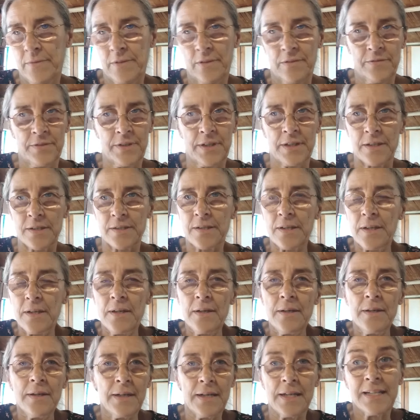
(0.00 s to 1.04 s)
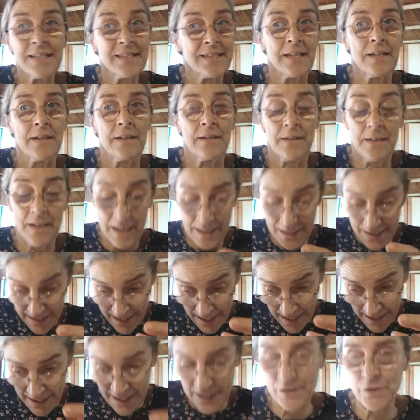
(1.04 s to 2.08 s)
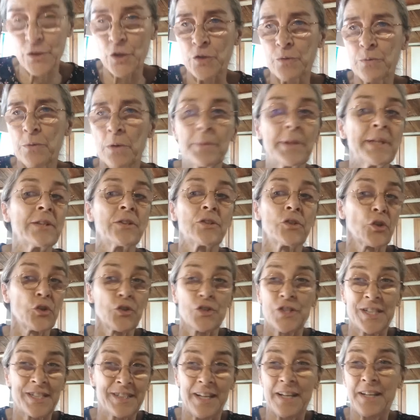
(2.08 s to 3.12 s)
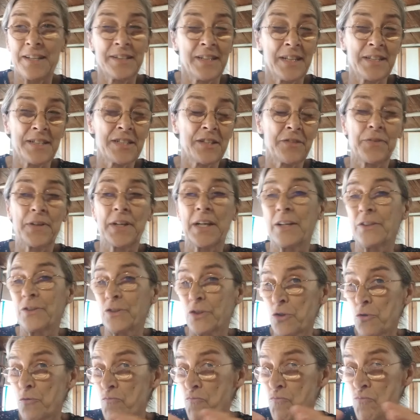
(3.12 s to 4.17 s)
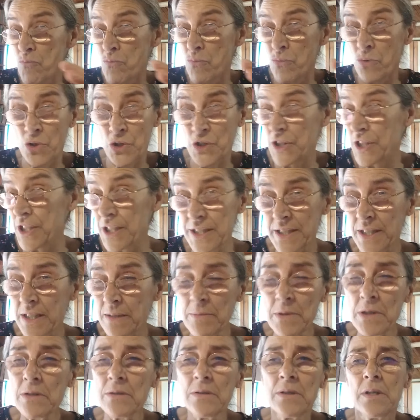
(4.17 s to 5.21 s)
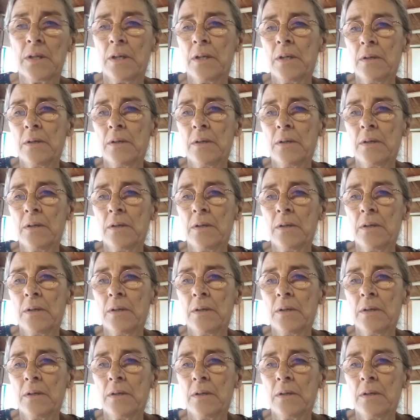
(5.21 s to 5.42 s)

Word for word: Entonces, esa en, estos momentos se está intensificando muchísimo,